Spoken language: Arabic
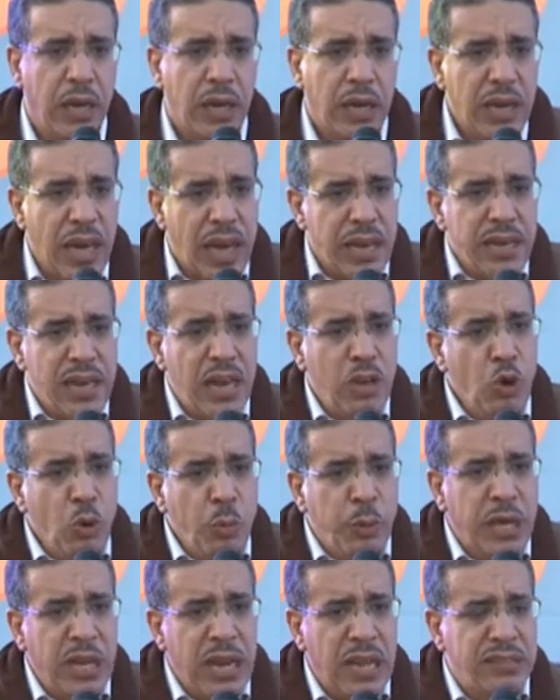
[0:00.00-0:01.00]
لأن
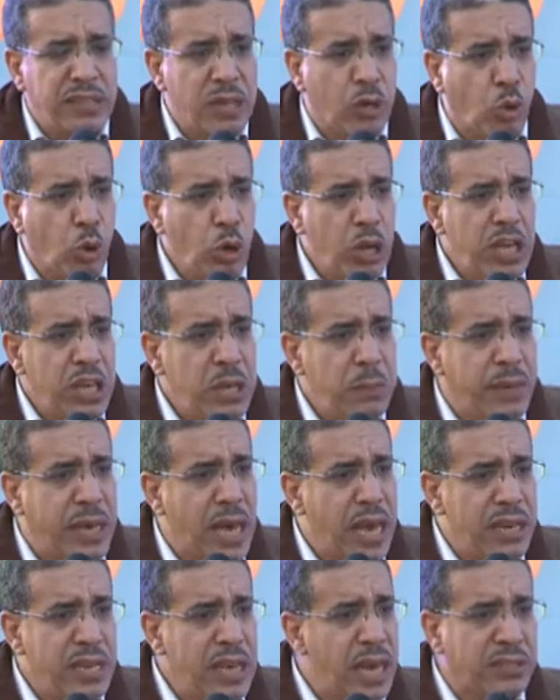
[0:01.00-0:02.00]
يمكن أن تكون لي
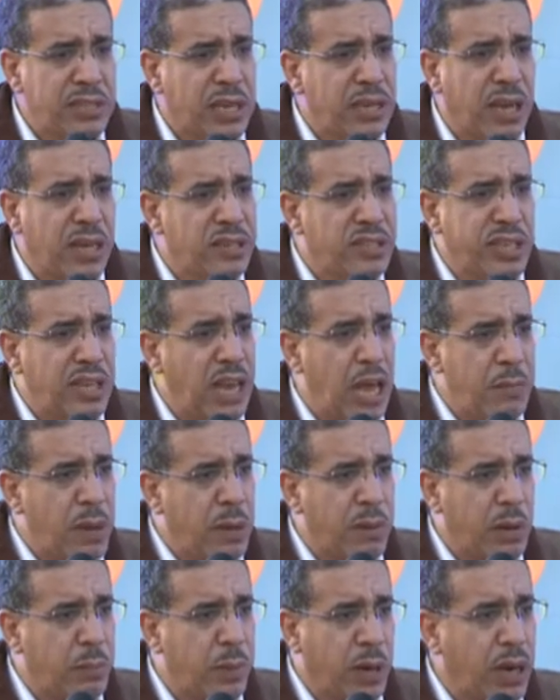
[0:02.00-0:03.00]
إمكانيات أن أصل
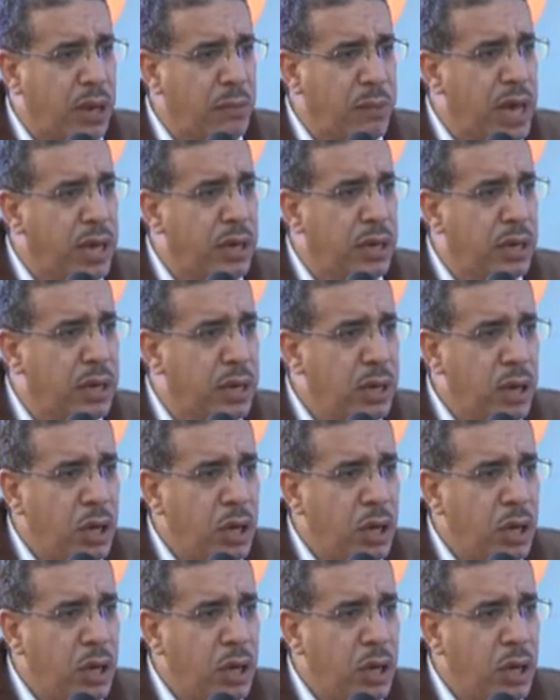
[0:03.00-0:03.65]
أمام البرلمان